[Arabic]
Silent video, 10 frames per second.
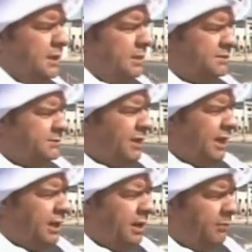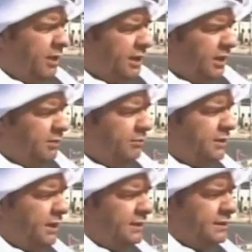بسم الله الرحمن الرحيم
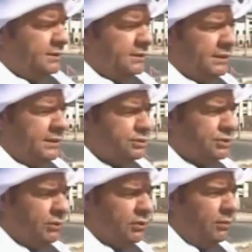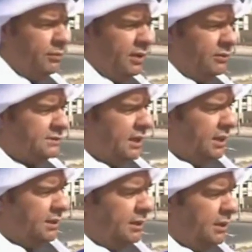بداية نشكركم
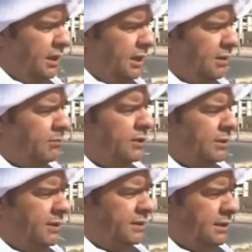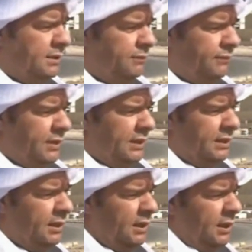كوزارة الإعلام متمثل
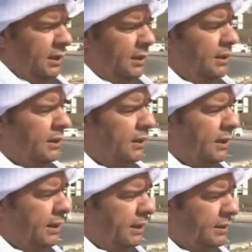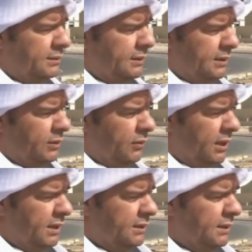في آه، قناة
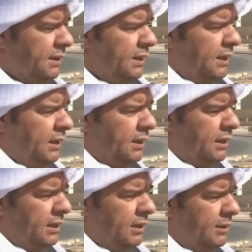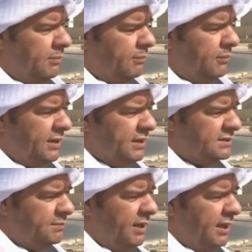الكويت آه،
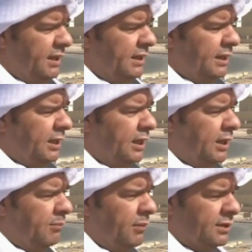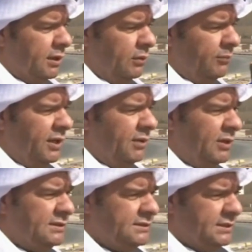بالنسبة إلى ما تقوم به
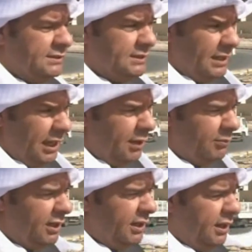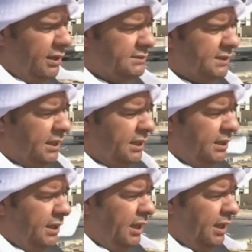المؤسسة العامة للرعاية
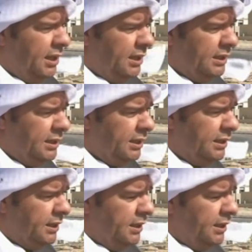السكنية حاليا